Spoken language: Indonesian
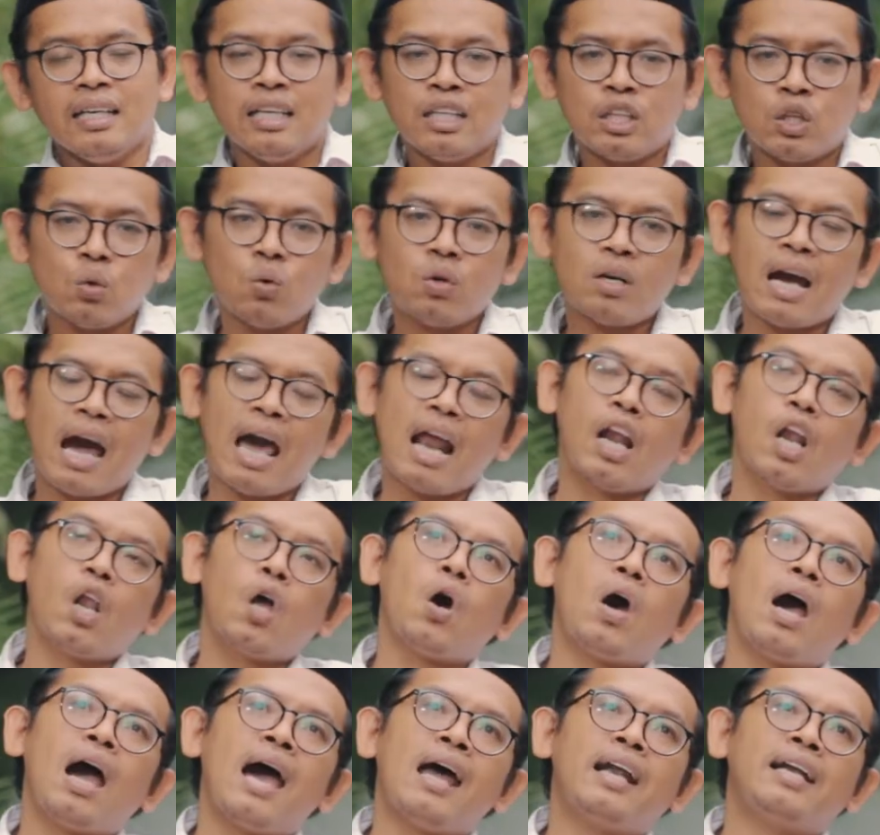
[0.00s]
itu
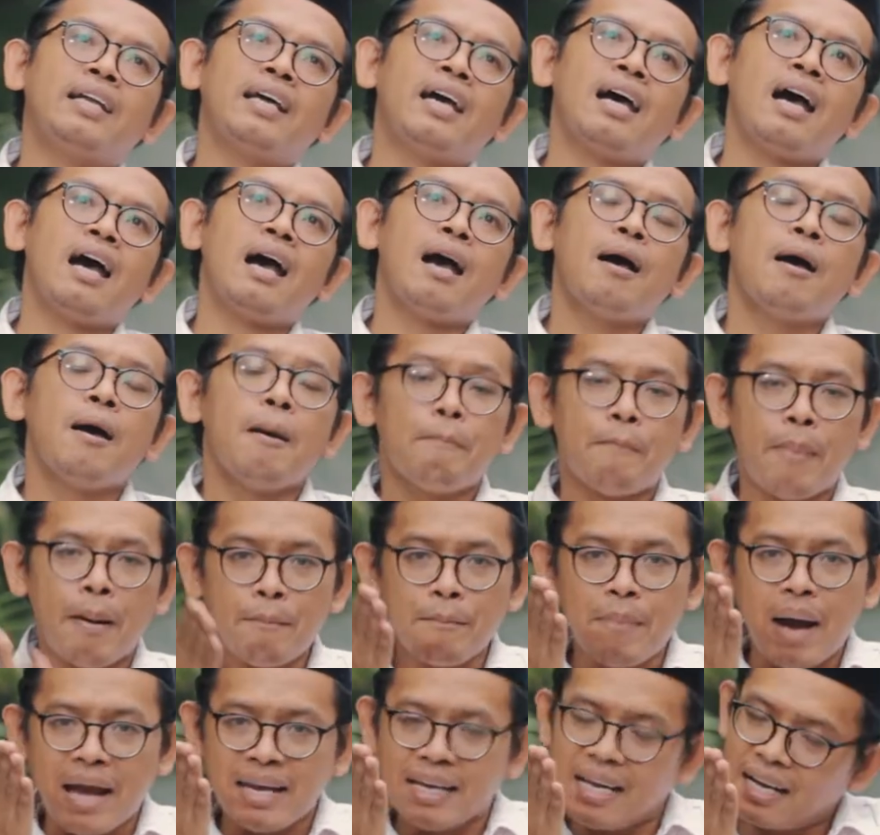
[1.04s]
kalau ada
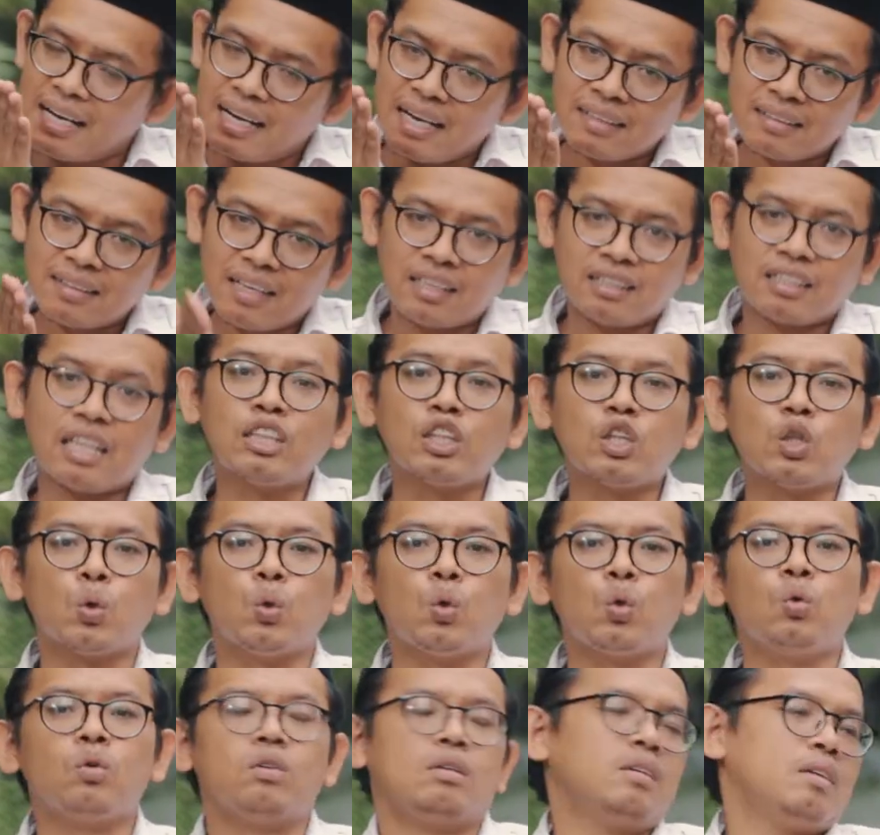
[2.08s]
pembayaran
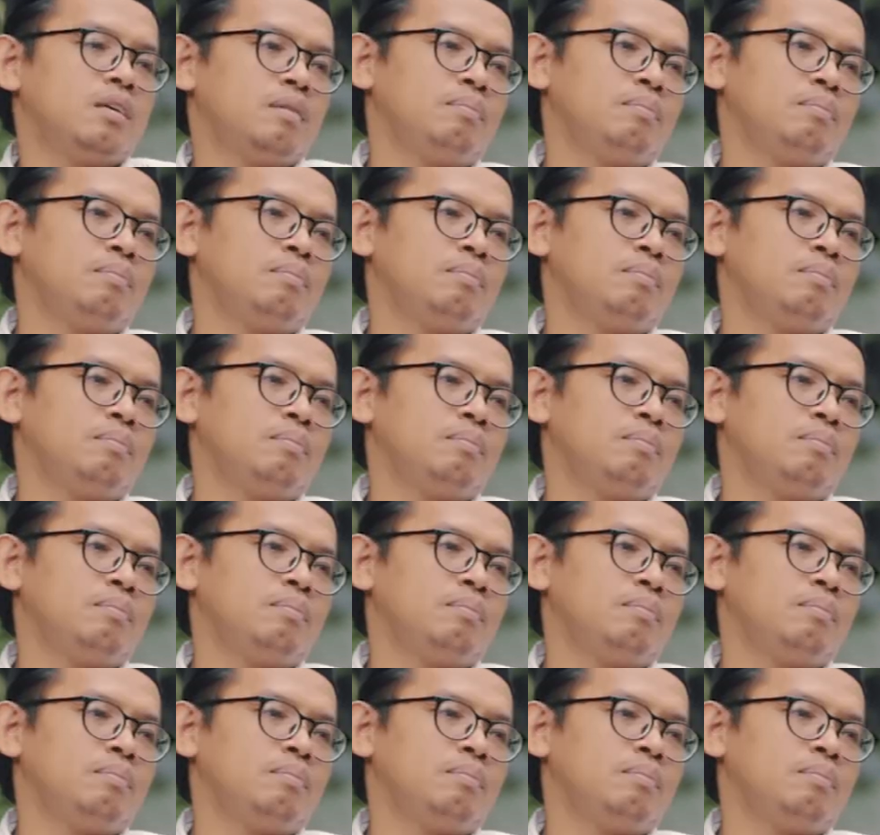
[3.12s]
tertentu,